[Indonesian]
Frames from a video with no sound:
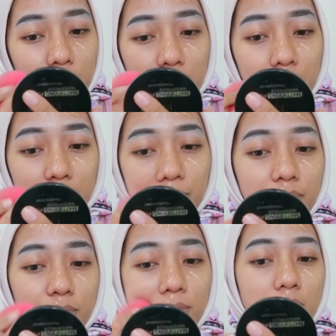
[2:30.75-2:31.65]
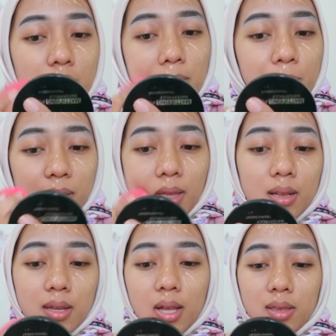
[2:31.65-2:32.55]
bikin reviewnya dan
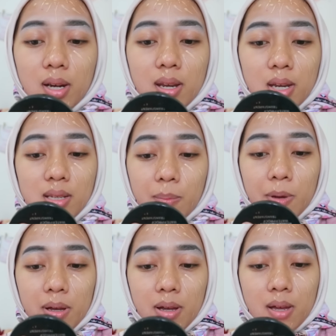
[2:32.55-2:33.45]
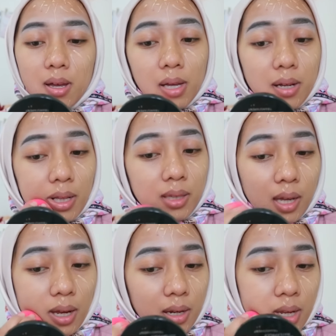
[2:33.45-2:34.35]
battlenya antara ini sama real
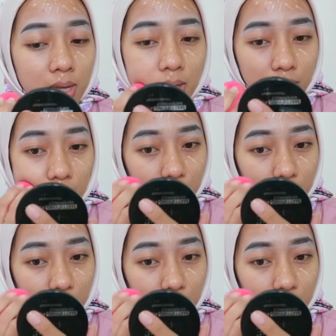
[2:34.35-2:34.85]
teknik